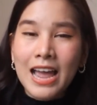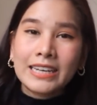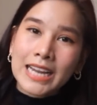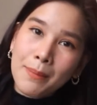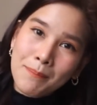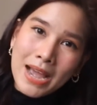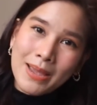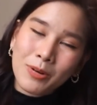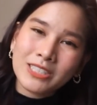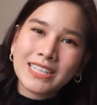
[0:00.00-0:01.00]
ทำไม
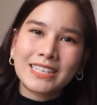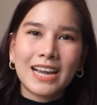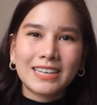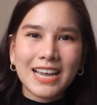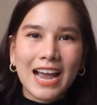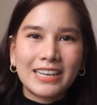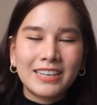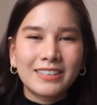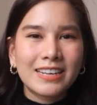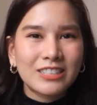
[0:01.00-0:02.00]
บริษัทยักษ์ใหญ่ถึ
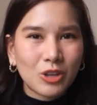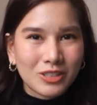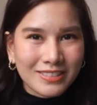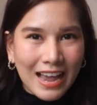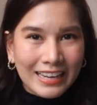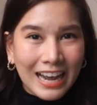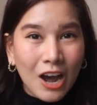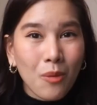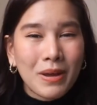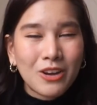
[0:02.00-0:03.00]
งได้สนใจ
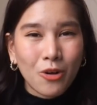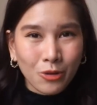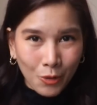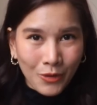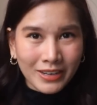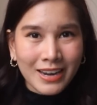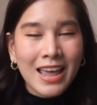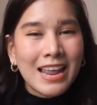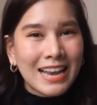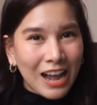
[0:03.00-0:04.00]
เข้าไปลงทุน
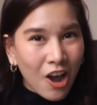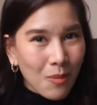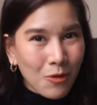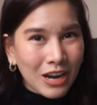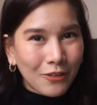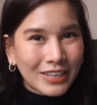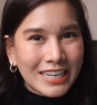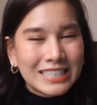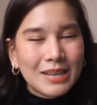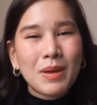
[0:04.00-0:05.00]
และข้อมูลเหล่านี้
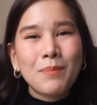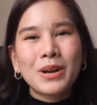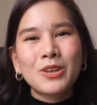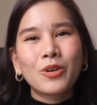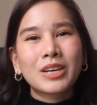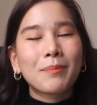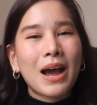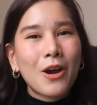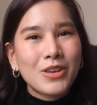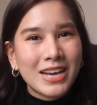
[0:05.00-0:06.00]
จะเป็นประโยชน์กับ
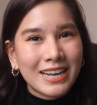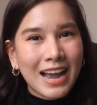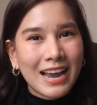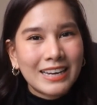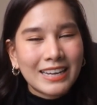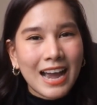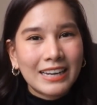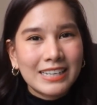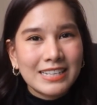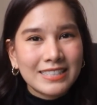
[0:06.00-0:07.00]
เขายังไงในการ
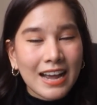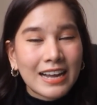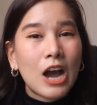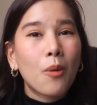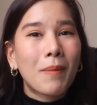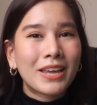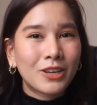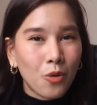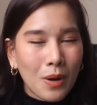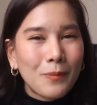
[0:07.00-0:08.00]
ที่จะเข้าไป
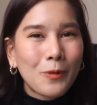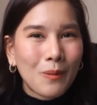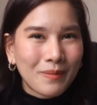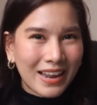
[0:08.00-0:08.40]
ควบรวมกัน